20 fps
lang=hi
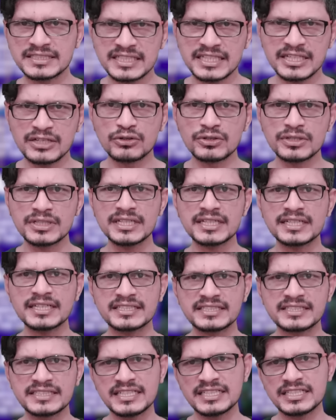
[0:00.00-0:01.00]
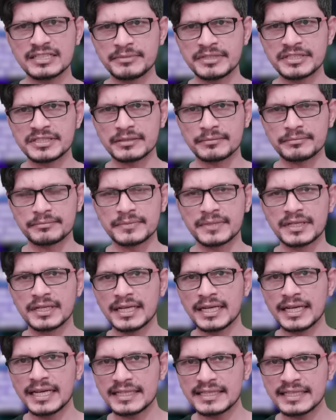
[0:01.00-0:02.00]
सिक्योरिटी एंड एक्सचेंज कमीशन
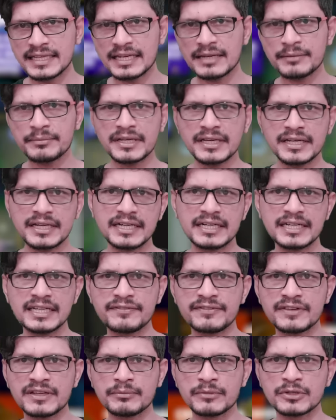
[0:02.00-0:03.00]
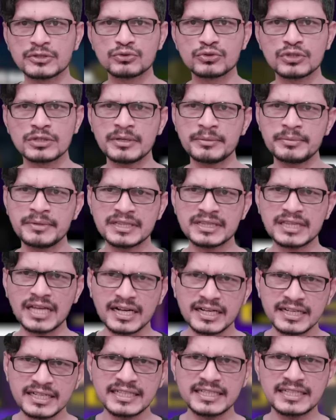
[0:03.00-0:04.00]
इथेरियम की ईटीएफ e की मंजूरी में भी
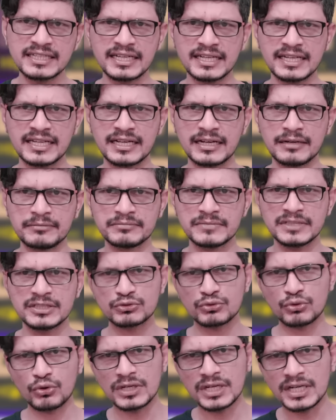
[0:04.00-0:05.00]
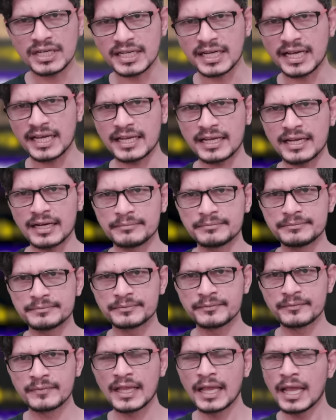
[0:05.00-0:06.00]
ताखीर करेगा इसको लटकाएगा
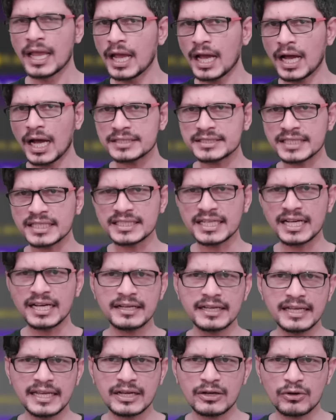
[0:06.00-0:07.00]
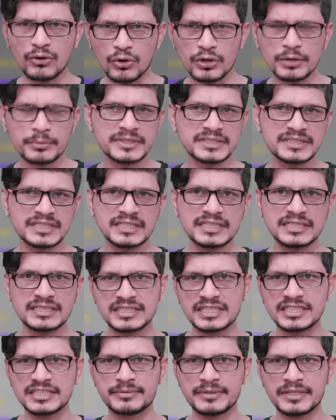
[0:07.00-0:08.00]
अच्छा यहां एक और मजे की
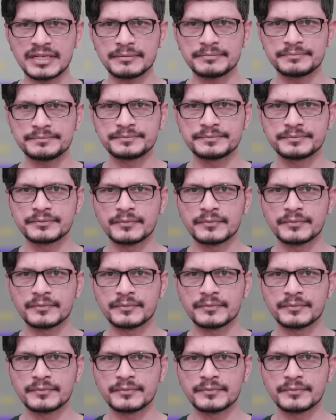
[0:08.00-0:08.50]
चीज भी है